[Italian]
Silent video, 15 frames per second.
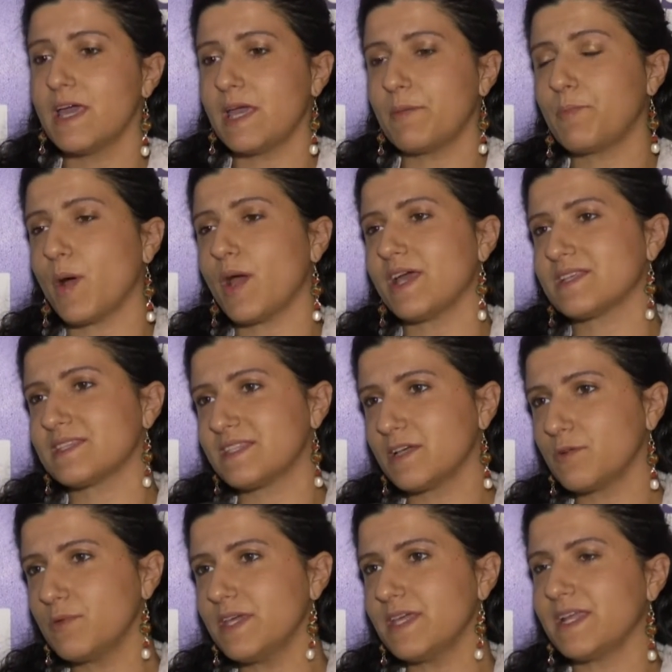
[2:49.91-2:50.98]
e poi a
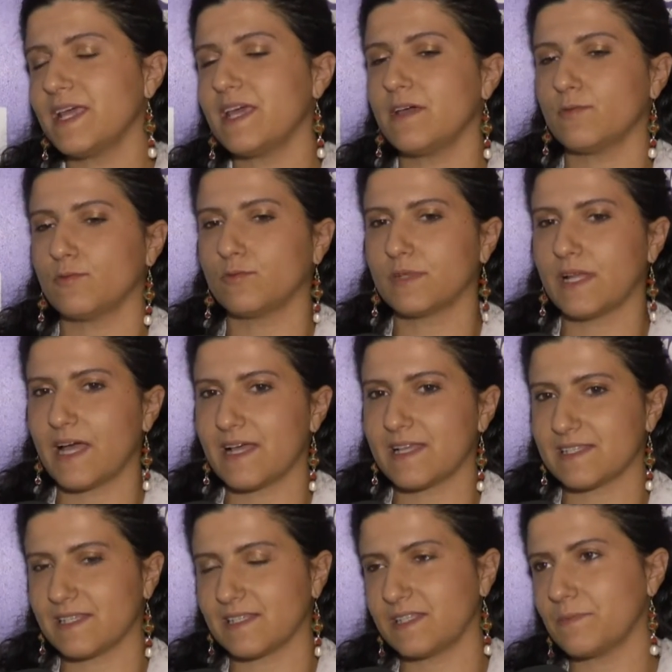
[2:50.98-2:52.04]
seguire
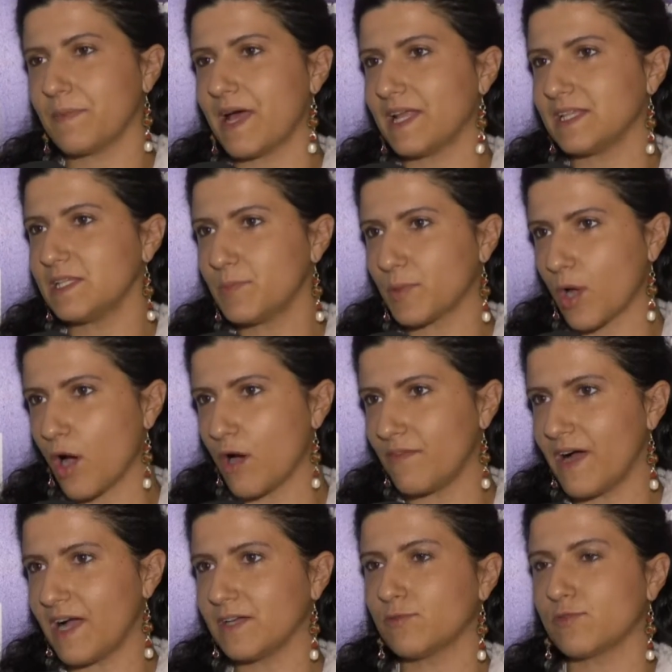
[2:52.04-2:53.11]
una settimana di
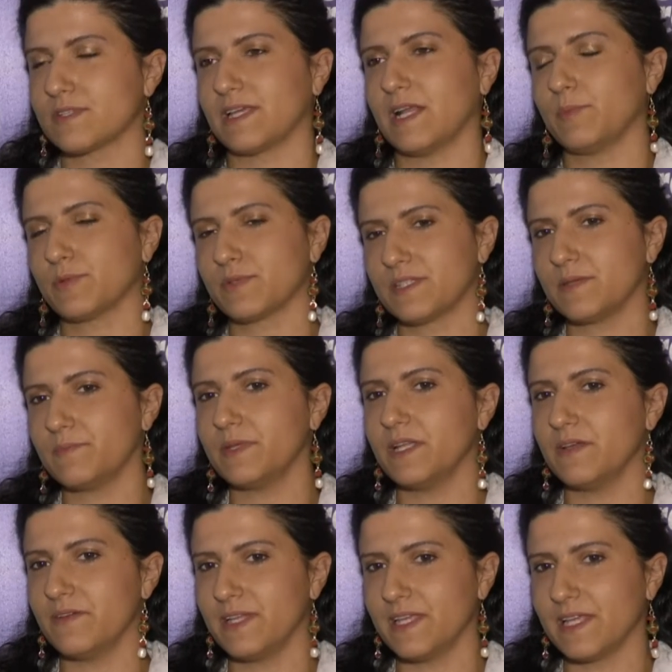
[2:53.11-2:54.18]
prova in cui sarà
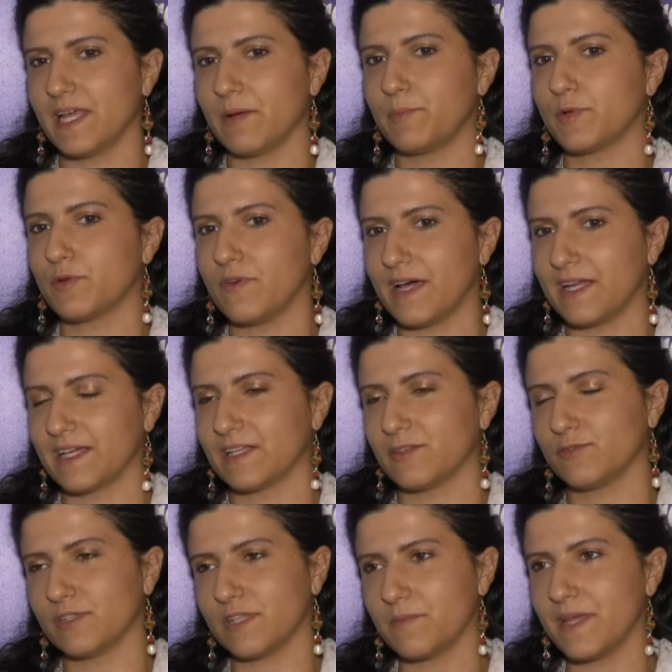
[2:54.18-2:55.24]
possibile venire a provare
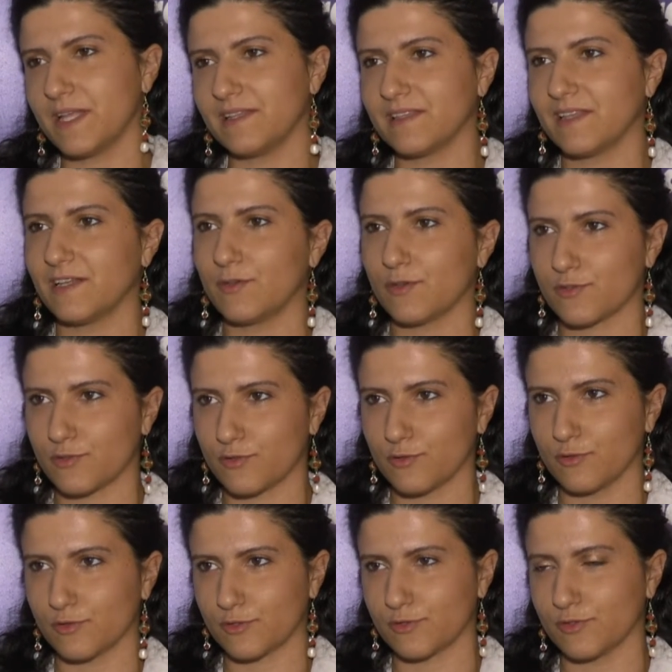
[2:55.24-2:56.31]
gratuitamente il nostro
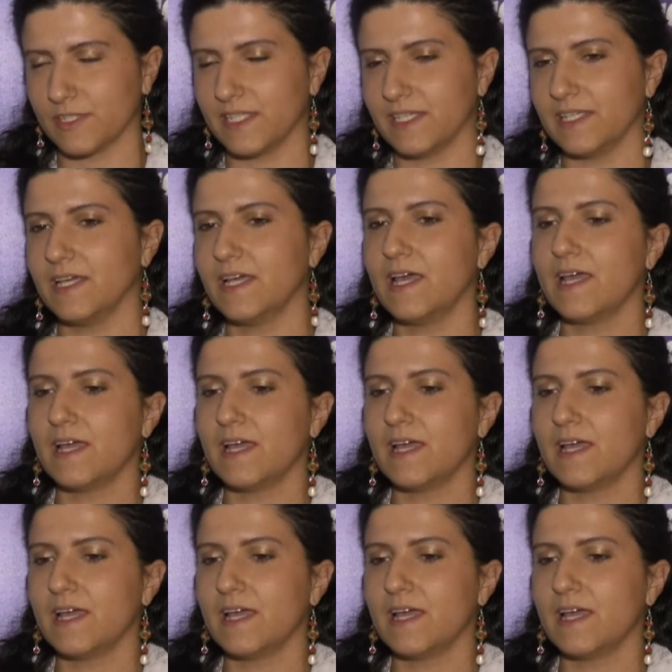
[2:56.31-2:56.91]
corso di